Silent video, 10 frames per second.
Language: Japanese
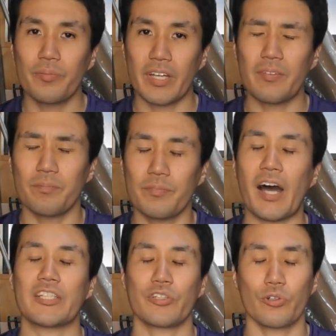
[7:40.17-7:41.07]
ね、
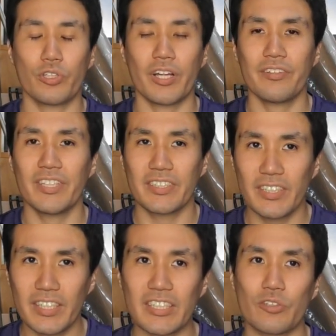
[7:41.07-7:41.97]
まあそういうことあるんです
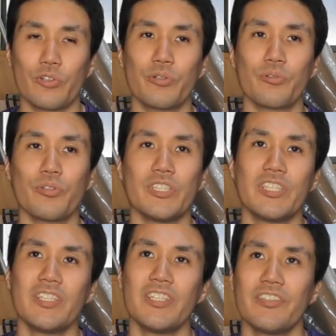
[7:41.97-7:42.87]
ねって、そういうことをい
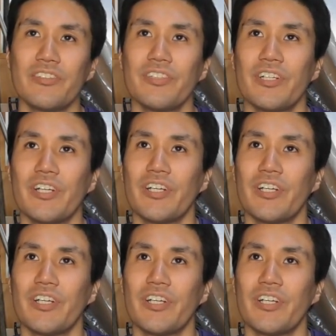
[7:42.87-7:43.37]
ちいち言う、